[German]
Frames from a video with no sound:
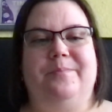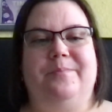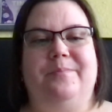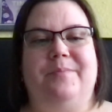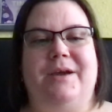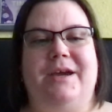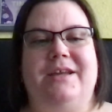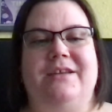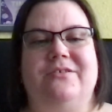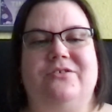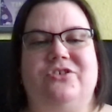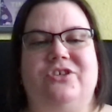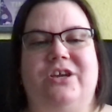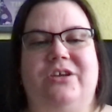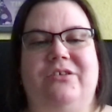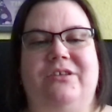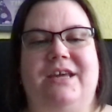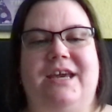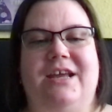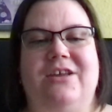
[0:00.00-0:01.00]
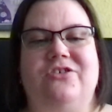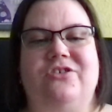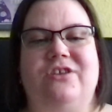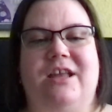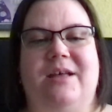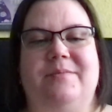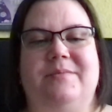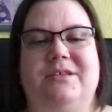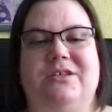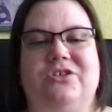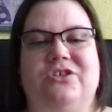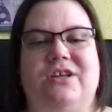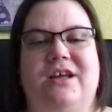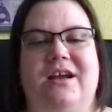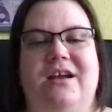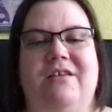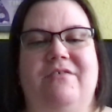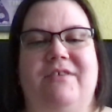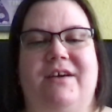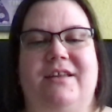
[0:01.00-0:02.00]
Beide, Shane und Angel, haben sich
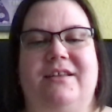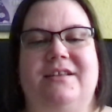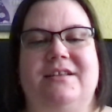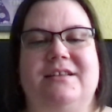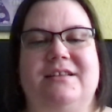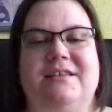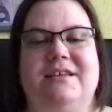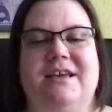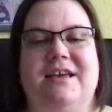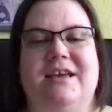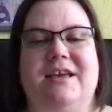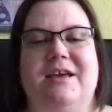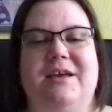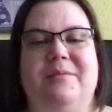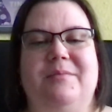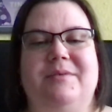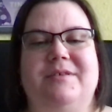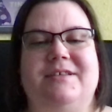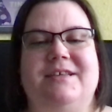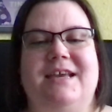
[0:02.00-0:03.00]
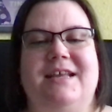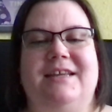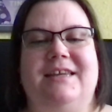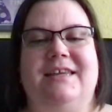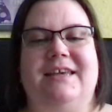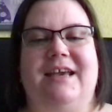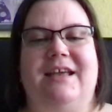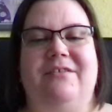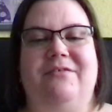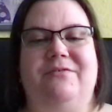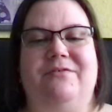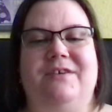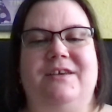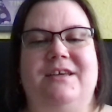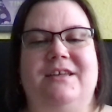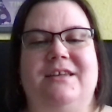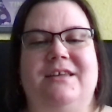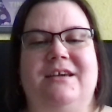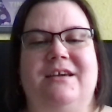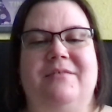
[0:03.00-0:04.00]
stark gewandelt, bis sie endlich
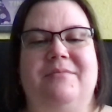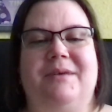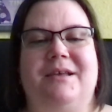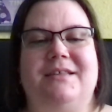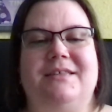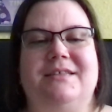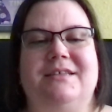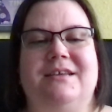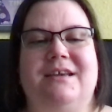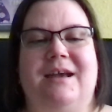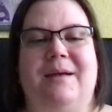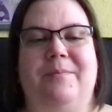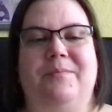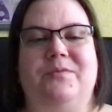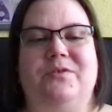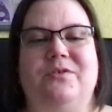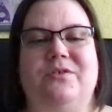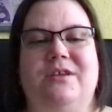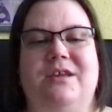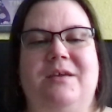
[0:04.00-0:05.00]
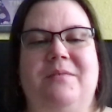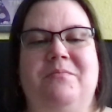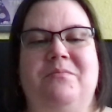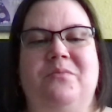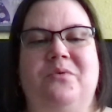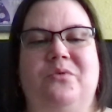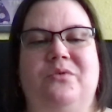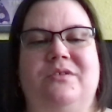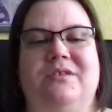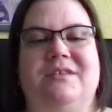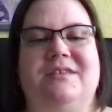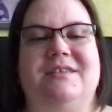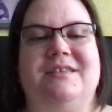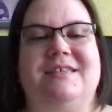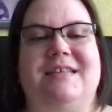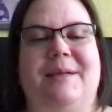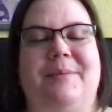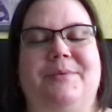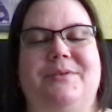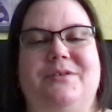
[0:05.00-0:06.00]
anfingen, ihre Masken abzunehmen und sie
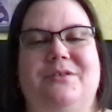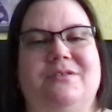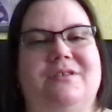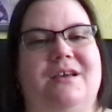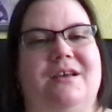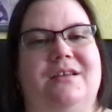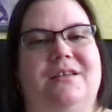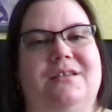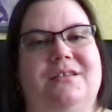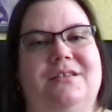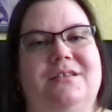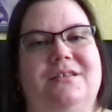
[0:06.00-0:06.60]
selbst zu sein.